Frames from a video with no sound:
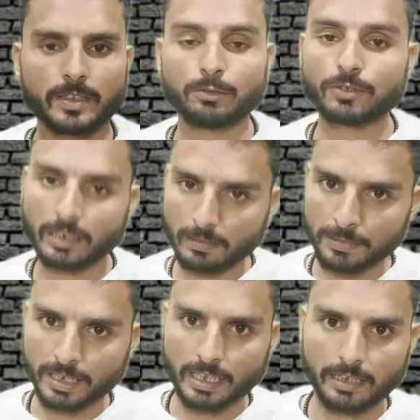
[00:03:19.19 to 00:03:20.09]
उस लिंक
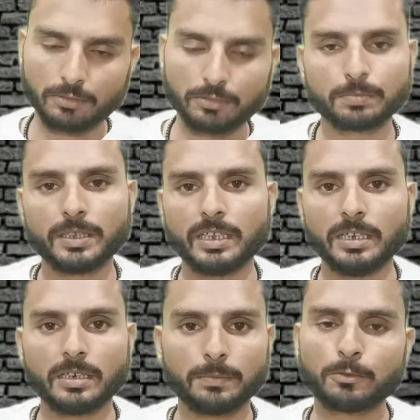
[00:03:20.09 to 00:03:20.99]
में क्या है उसमें
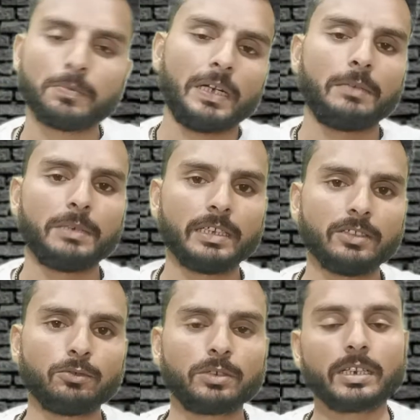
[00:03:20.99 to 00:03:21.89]
एक आपको फाइल
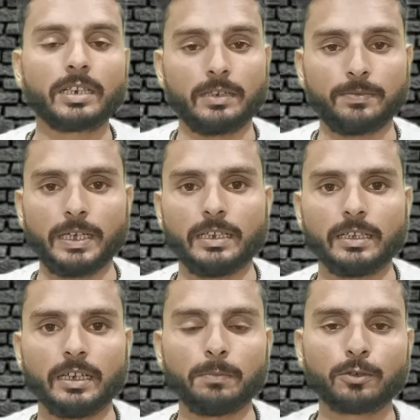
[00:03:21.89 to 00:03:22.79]
मिलेगी जो कि रेयर फाइल है
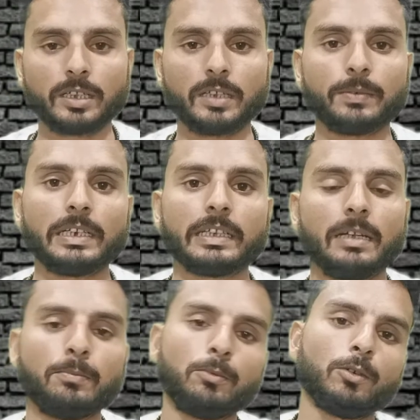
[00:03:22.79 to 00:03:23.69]
अब वो रेयर फाइल क्या
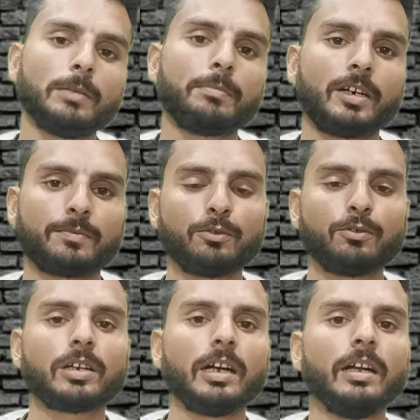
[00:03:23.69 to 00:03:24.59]
है वो है मार्फो
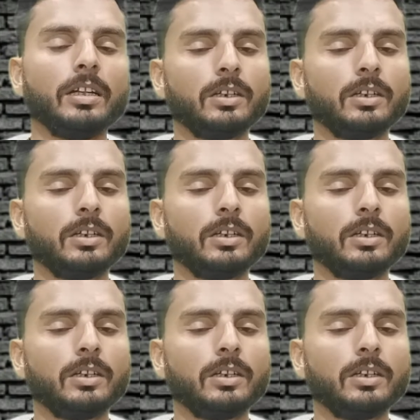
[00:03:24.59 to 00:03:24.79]
का